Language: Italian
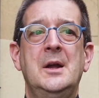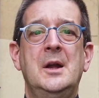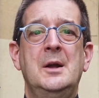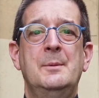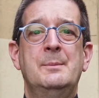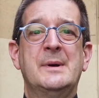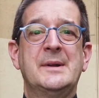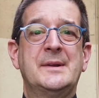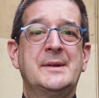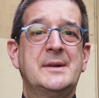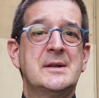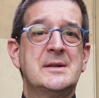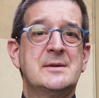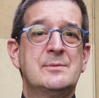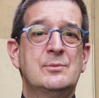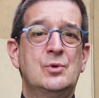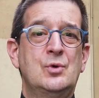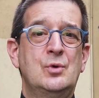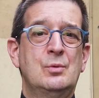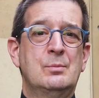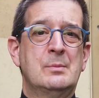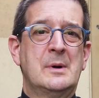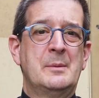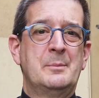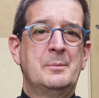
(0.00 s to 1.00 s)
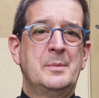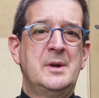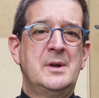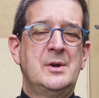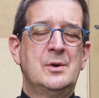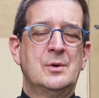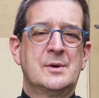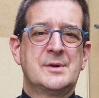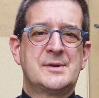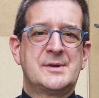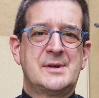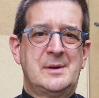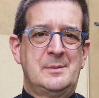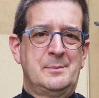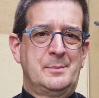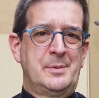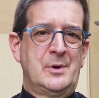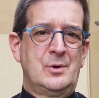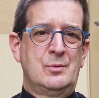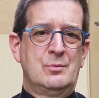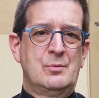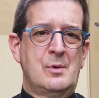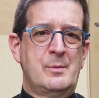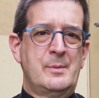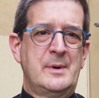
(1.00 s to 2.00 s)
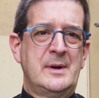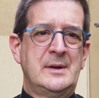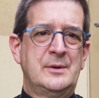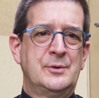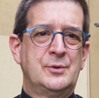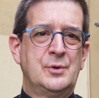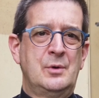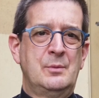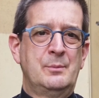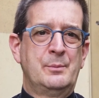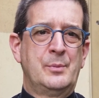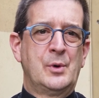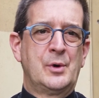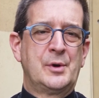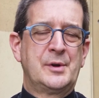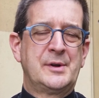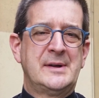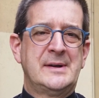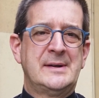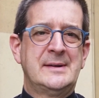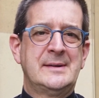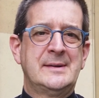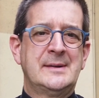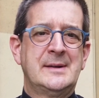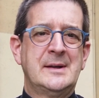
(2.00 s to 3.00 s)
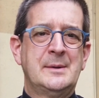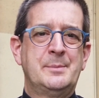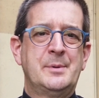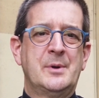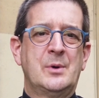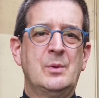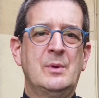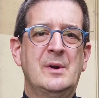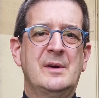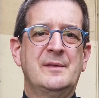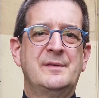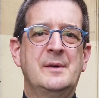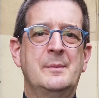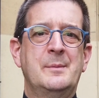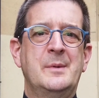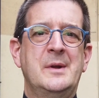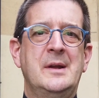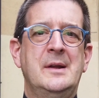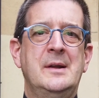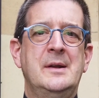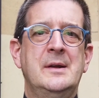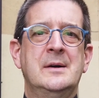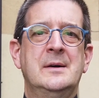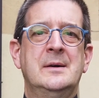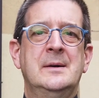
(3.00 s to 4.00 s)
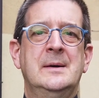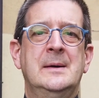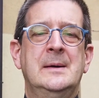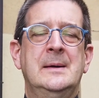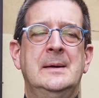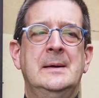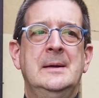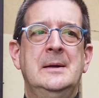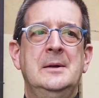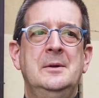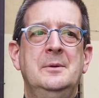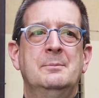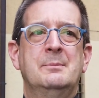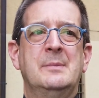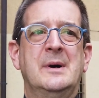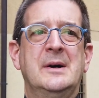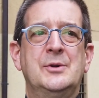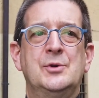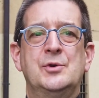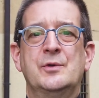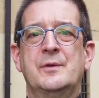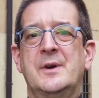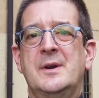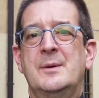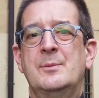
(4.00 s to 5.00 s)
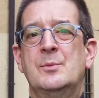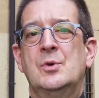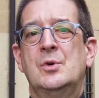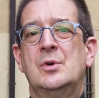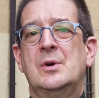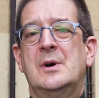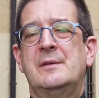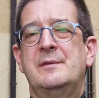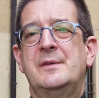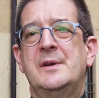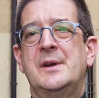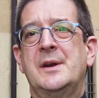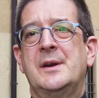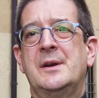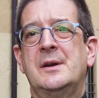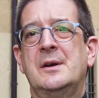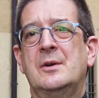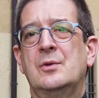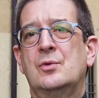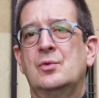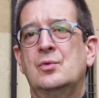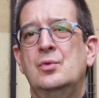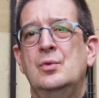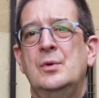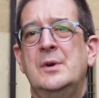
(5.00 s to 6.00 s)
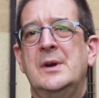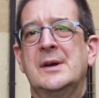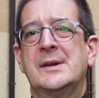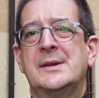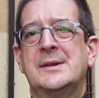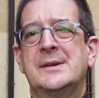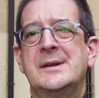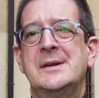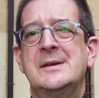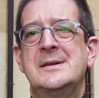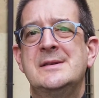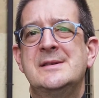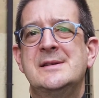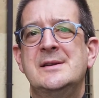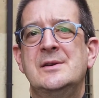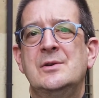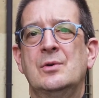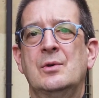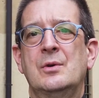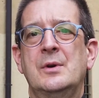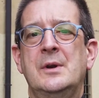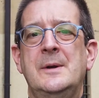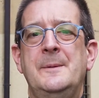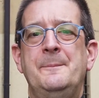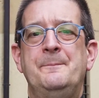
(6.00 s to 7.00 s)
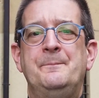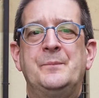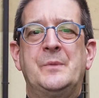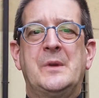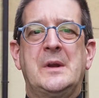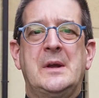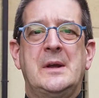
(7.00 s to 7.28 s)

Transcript: Il battesimo di un bambino è sempre un momento importante per una famiglia, ma dovremo avere alcune attenzioni